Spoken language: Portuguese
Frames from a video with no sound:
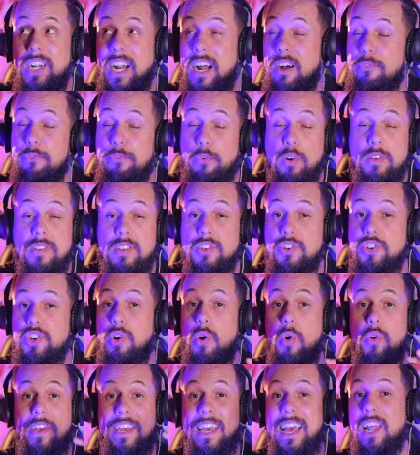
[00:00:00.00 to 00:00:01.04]
tirar forças de
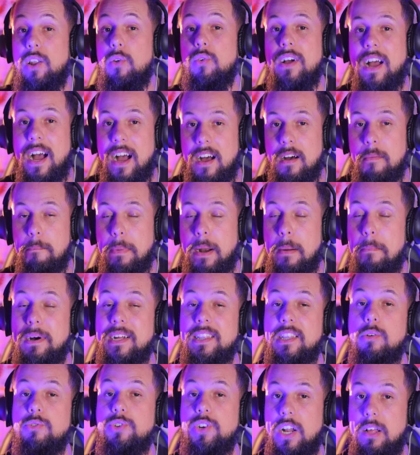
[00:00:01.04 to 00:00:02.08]
qualquer lugar para
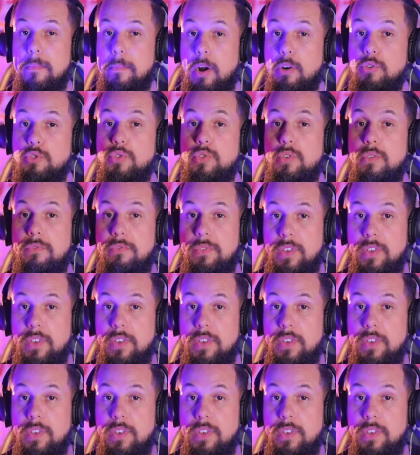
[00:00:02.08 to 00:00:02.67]
manter o Charlie Brown Jr.